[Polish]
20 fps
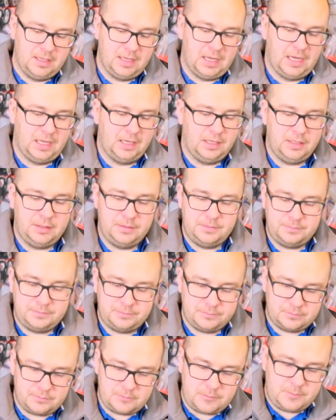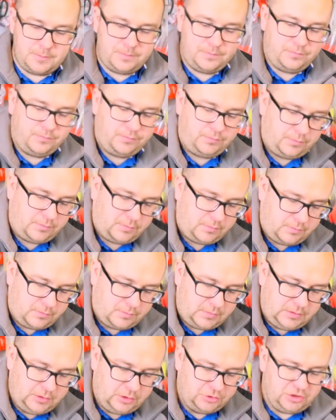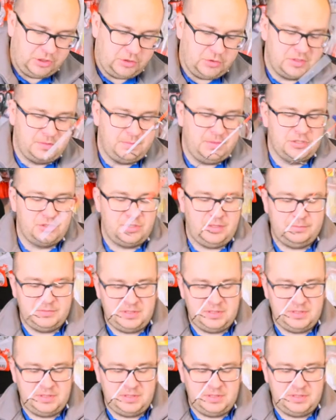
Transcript: Ale do czego zmierzam?